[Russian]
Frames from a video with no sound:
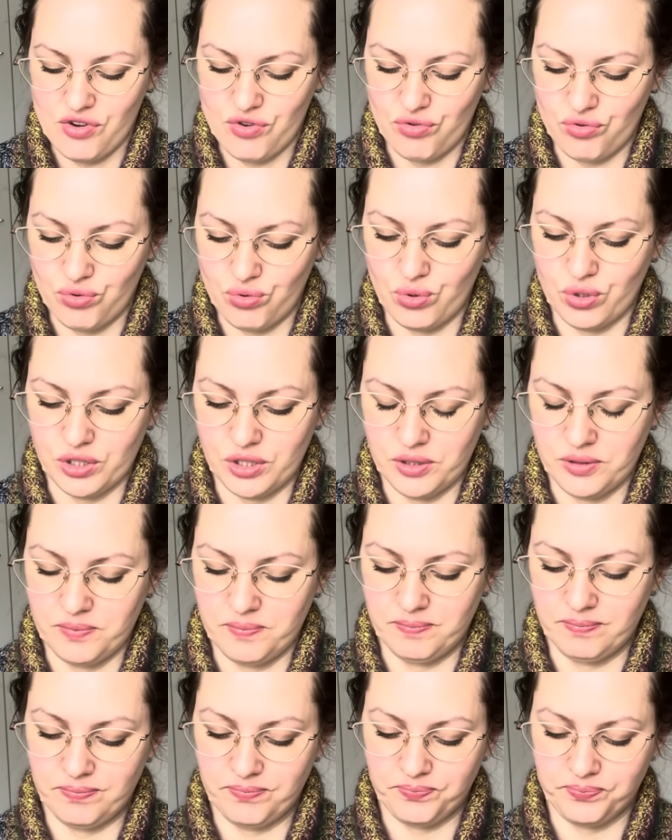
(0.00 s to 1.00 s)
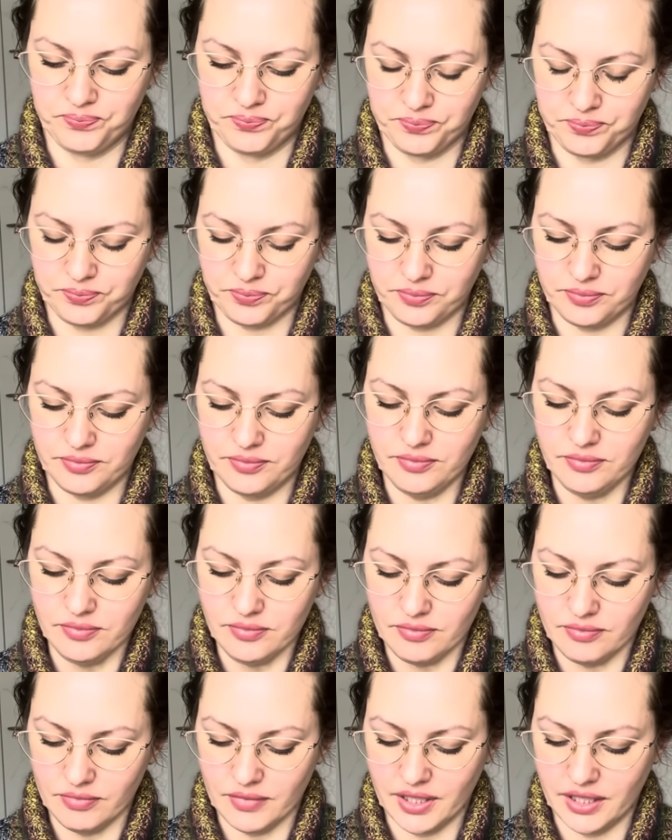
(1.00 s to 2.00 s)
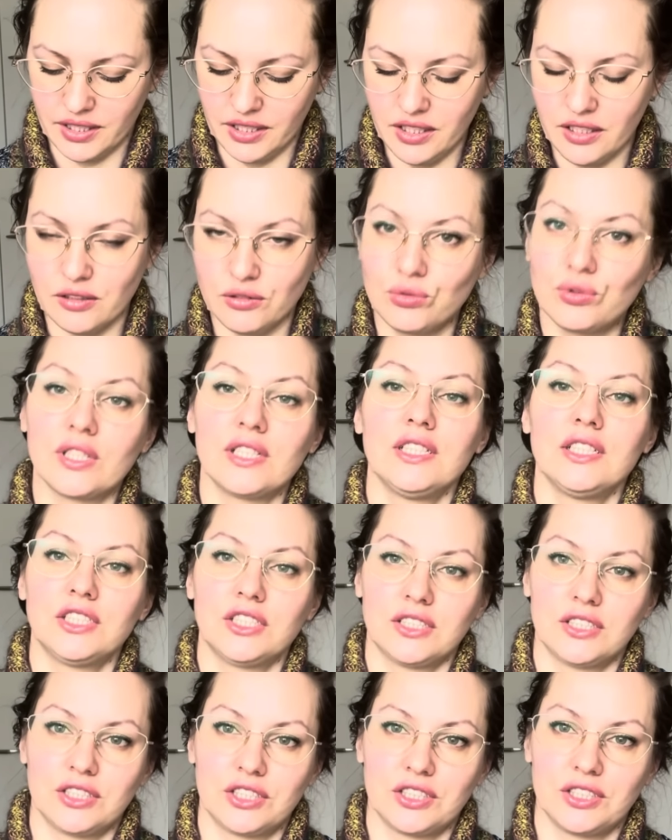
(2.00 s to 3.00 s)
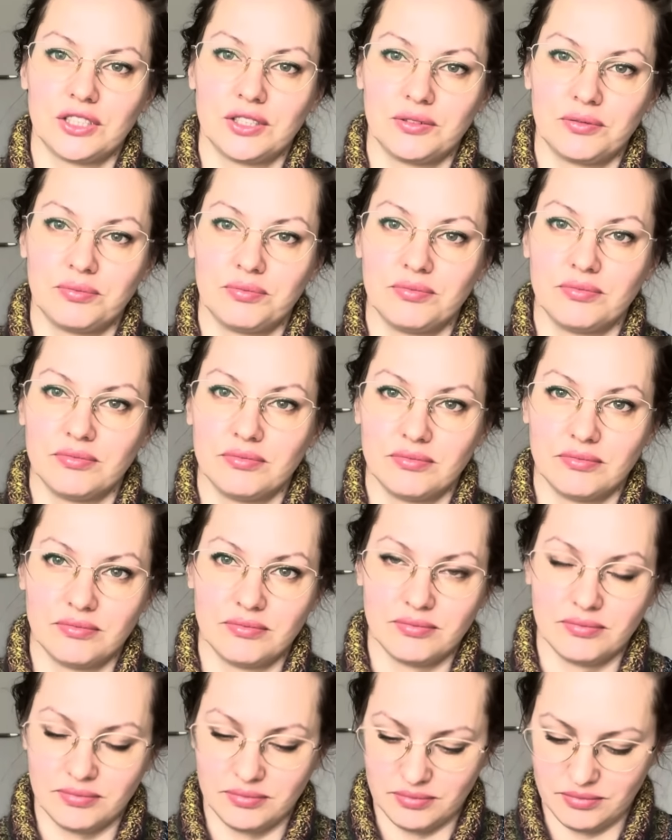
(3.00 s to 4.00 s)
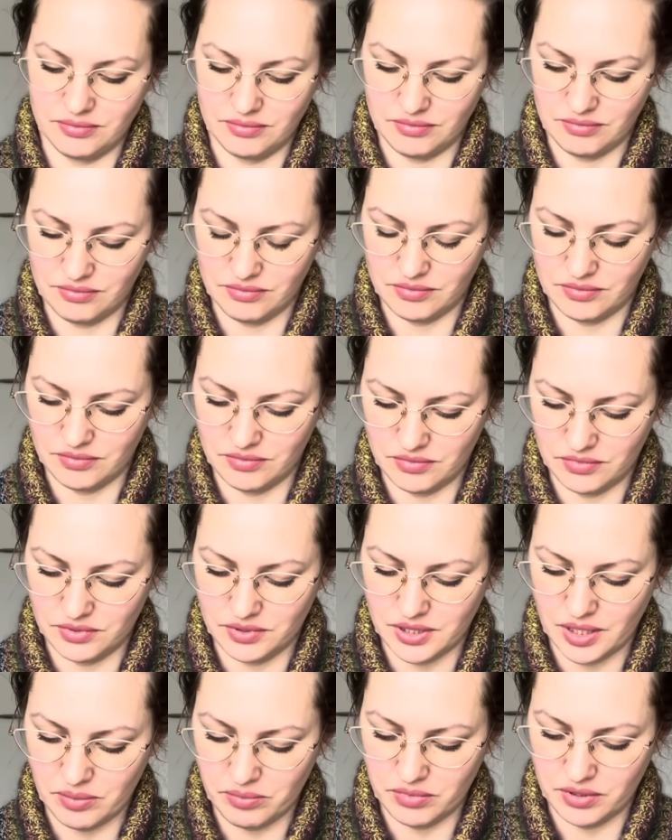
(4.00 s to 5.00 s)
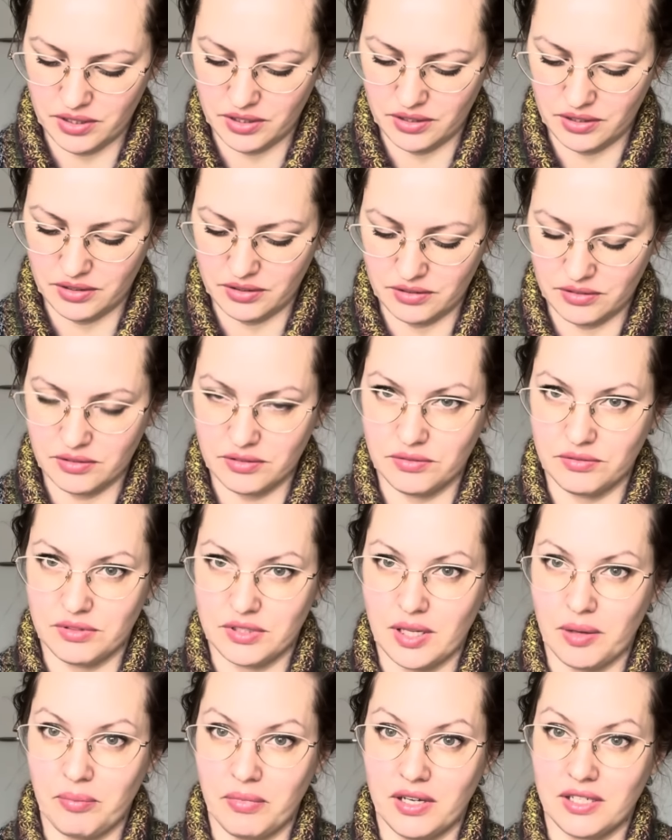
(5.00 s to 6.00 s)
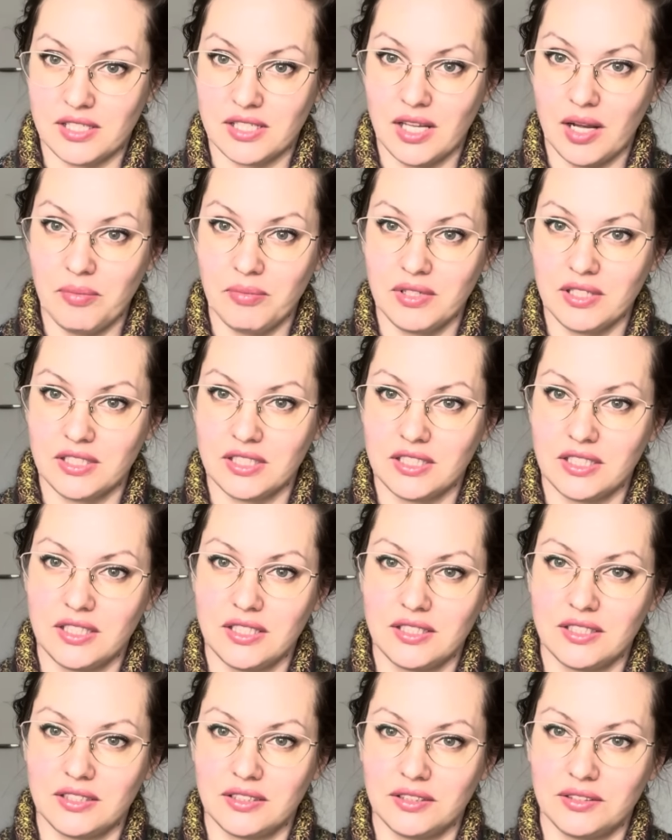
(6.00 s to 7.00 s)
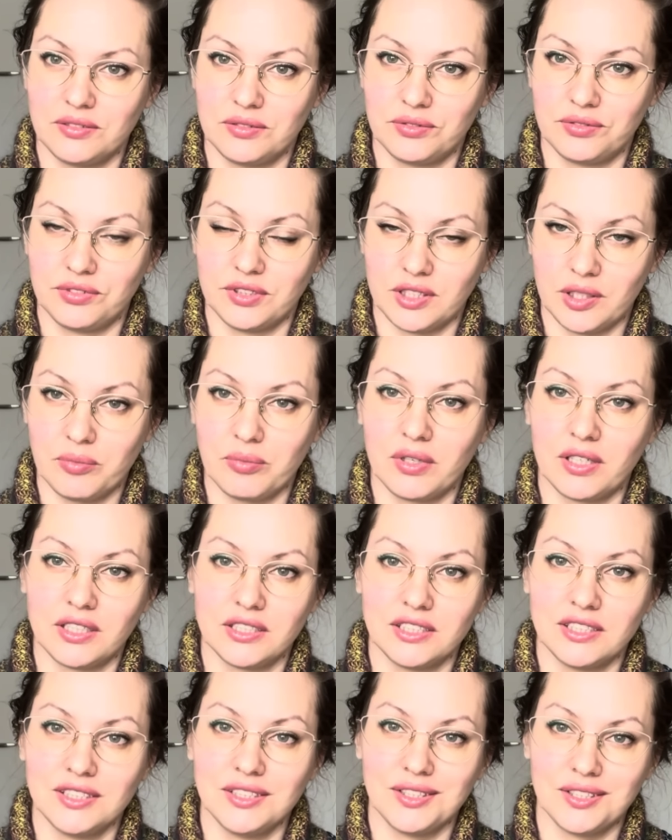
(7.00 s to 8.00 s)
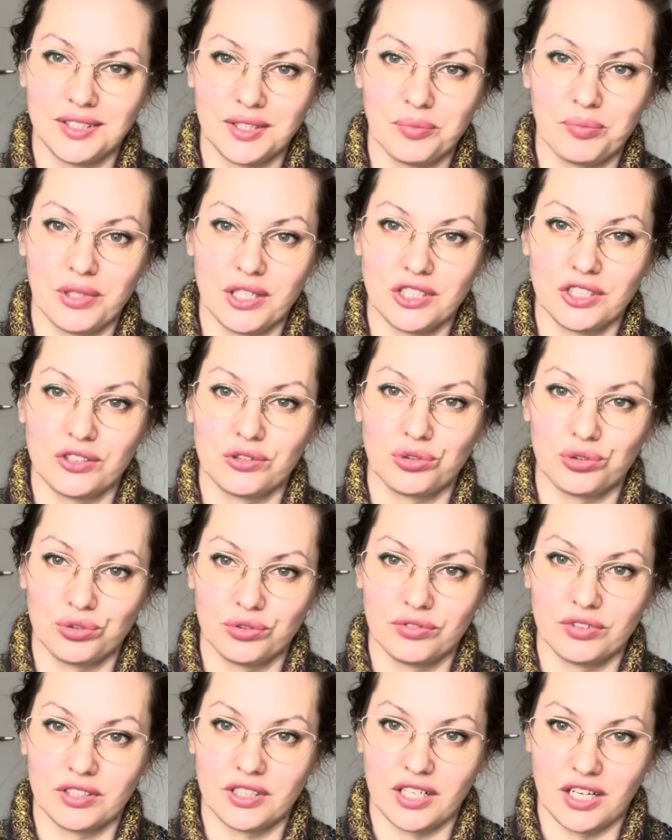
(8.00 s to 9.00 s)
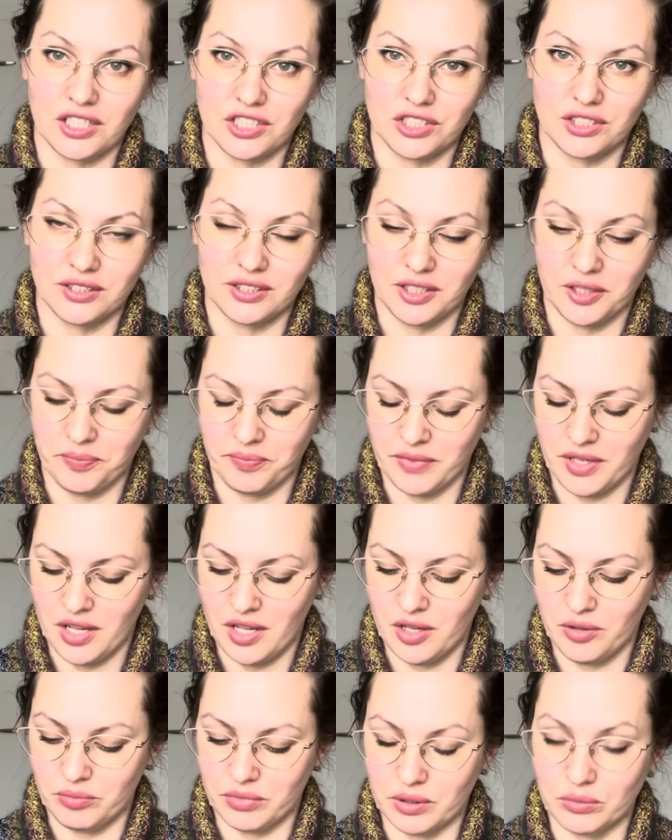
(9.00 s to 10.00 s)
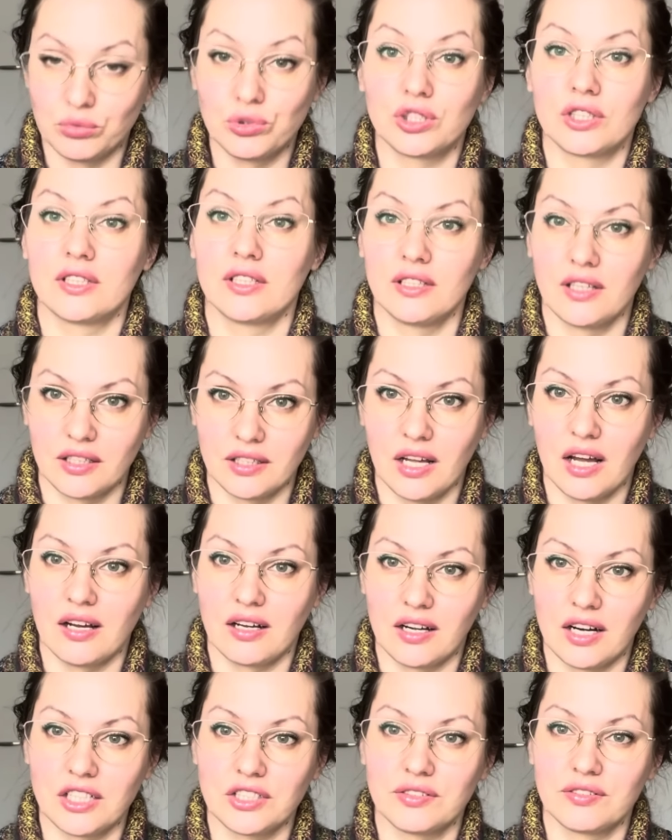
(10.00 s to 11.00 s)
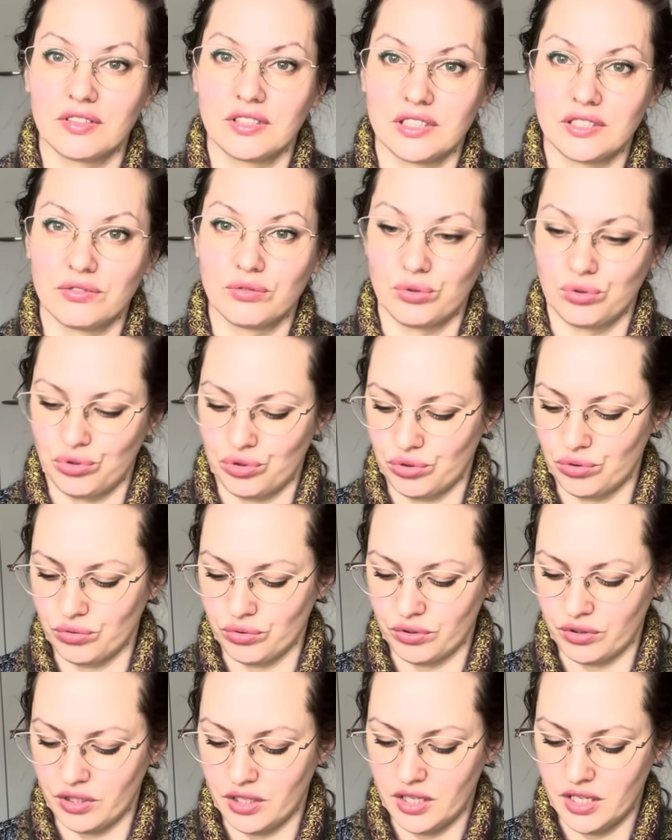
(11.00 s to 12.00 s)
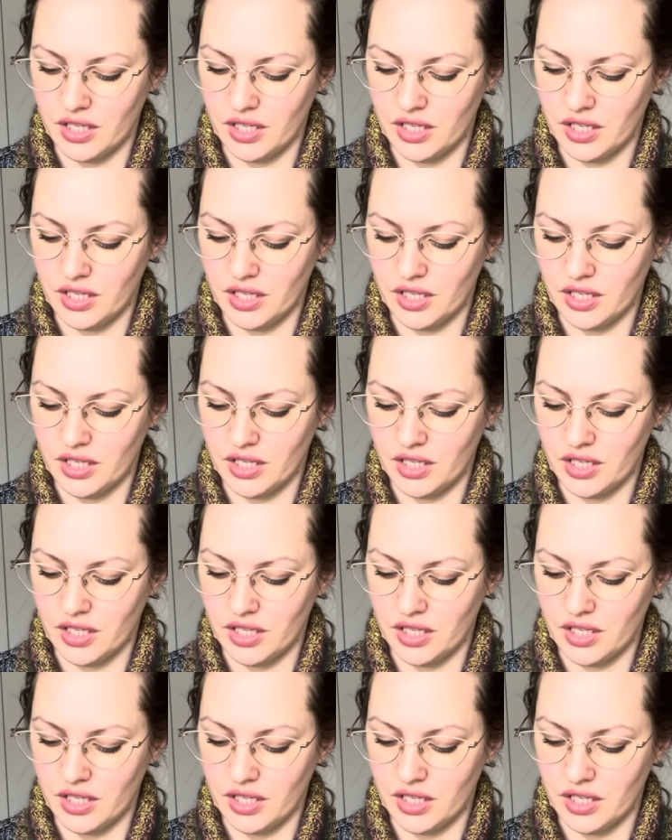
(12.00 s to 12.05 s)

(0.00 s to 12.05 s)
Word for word: Вот. И, ну, конечно же, Самое, самое, самое здесь э, в этом магазине это пряжа ручного окрашивания, потому что она окрашивалась вручную.